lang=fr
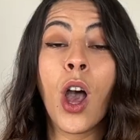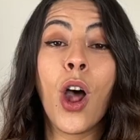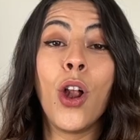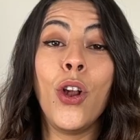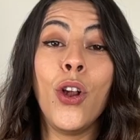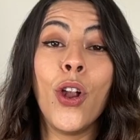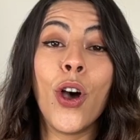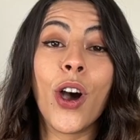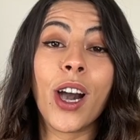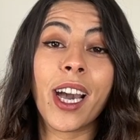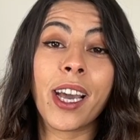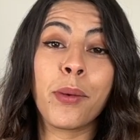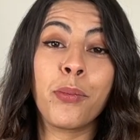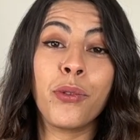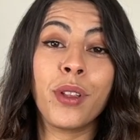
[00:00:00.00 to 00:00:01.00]
leur
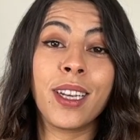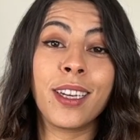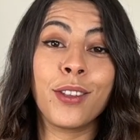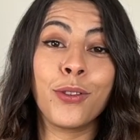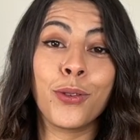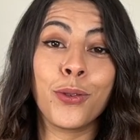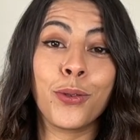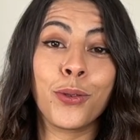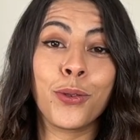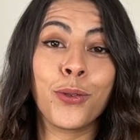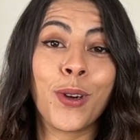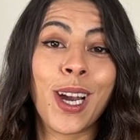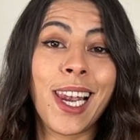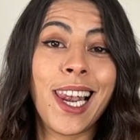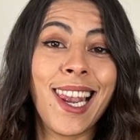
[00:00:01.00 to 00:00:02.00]
réputation
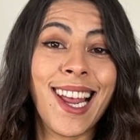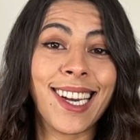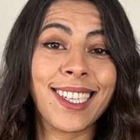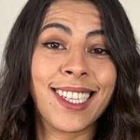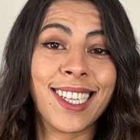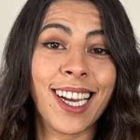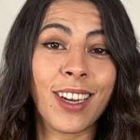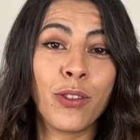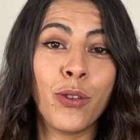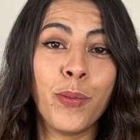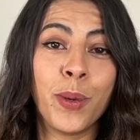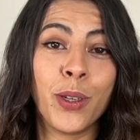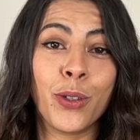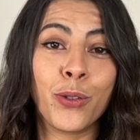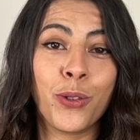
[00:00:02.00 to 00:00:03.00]
sur l'acharnement